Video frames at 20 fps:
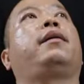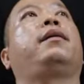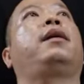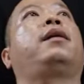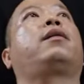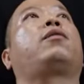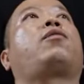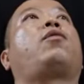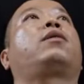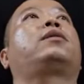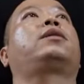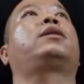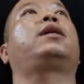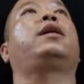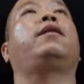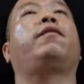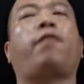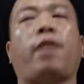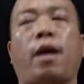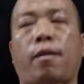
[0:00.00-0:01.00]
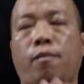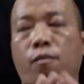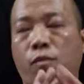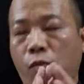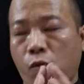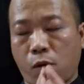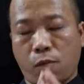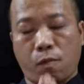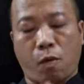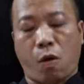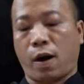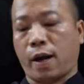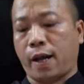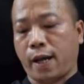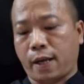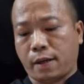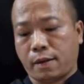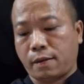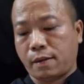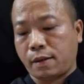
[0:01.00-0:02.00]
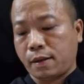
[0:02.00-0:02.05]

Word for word: nên con xin phép buông bỏ hết